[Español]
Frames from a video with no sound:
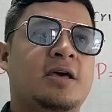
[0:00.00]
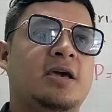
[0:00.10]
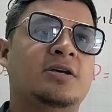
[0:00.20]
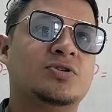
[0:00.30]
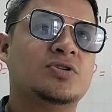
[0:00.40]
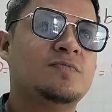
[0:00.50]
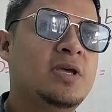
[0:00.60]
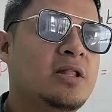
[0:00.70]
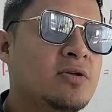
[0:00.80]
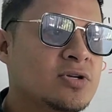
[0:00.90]
esos
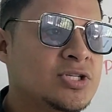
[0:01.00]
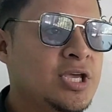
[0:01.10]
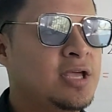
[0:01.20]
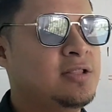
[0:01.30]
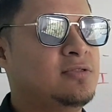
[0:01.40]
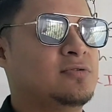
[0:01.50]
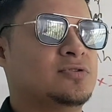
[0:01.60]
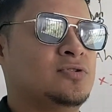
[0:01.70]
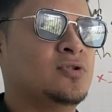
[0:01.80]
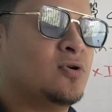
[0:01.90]

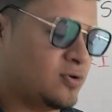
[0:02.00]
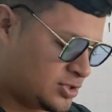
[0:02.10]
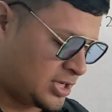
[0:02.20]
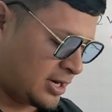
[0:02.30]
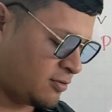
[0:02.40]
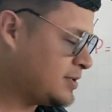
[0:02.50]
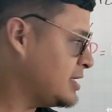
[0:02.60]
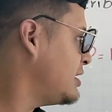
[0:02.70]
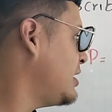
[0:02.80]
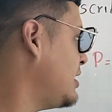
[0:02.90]
1200, no, se
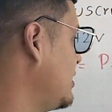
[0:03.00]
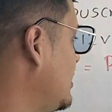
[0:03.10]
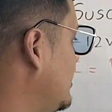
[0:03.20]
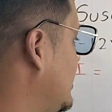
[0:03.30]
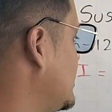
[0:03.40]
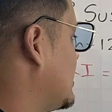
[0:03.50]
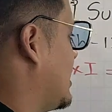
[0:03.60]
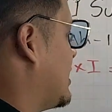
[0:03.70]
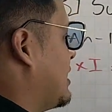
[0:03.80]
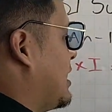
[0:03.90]
recomienda
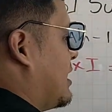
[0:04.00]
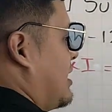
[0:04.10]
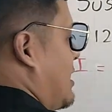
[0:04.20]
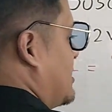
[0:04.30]
descargarla al